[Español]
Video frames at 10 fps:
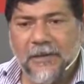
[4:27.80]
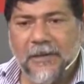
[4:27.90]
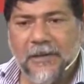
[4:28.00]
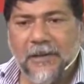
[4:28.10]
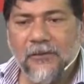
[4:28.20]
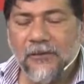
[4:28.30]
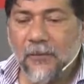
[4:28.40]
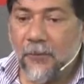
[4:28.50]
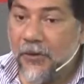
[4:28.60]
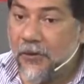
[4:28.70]
Eh,
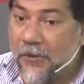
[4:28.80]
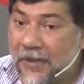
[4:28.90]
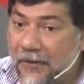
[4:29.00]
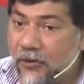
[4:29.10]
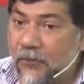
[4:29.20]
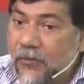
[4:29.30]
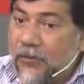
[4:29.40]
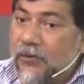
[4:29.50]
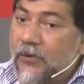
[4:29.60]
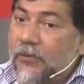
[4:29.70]
entonces puedo ver
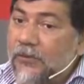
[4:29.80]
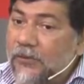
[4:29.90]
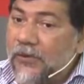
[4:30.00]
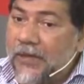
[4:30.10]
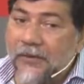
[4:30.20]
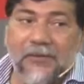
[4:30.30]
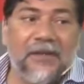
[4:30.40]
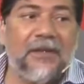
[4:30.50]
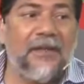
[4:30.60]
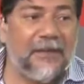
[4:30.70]
cómo, cómo, son las
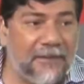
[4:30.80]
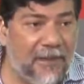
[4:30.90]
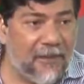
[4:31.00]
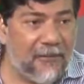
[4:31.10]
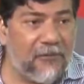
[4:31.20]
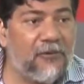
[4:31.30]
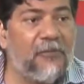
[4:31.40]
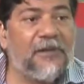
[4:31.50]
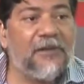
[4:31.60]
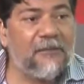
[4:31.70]
cosas del Estado,
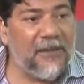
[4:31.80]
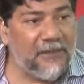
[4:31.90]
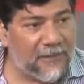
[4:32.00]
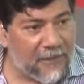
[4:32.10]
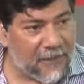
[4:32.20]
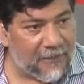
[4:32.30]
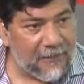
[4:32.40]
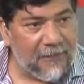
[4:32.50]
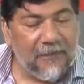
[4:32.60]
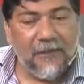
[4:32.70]
cómo es
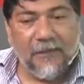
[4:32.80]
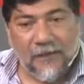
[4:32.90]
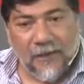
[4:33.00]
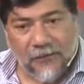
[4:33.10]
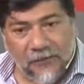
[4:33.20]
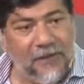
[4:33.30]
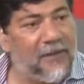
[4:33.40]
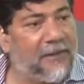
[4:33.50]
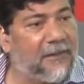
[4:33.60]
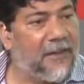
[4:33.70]
administrar la cosa
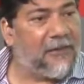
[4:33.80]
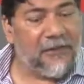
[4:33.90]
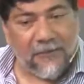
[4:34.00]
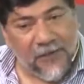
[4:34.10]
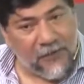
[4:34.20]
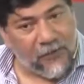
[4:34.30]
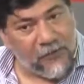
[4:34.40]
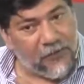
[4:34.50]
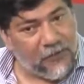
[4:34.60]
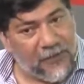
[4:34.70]
del Estado y también
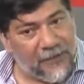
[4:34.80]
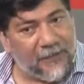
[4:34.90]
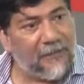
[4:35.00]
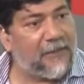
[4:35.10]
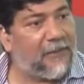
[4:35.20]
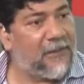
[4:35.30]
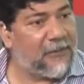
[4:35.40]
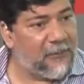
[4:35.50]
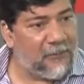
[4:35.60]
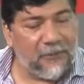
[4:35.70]
cómo lo ve el trabajador de la
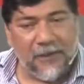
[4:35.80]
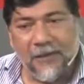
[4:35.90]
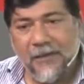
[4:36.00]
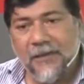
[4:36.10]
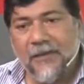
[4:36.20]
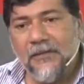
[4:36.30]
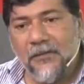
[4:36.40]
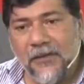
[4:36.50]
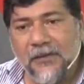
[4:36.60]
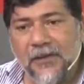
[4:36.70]
cultura.
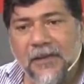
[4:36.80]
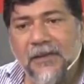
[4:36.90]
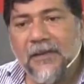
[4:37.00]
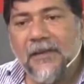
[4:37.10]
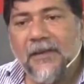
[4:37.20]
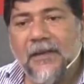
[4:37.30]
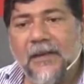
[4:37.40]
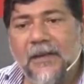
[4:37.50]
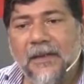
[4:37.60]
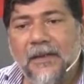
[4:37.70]
Yo creo que
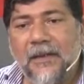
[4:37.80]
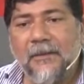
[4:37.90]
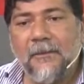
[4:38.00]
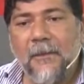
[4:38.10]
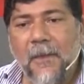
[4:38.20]
eh,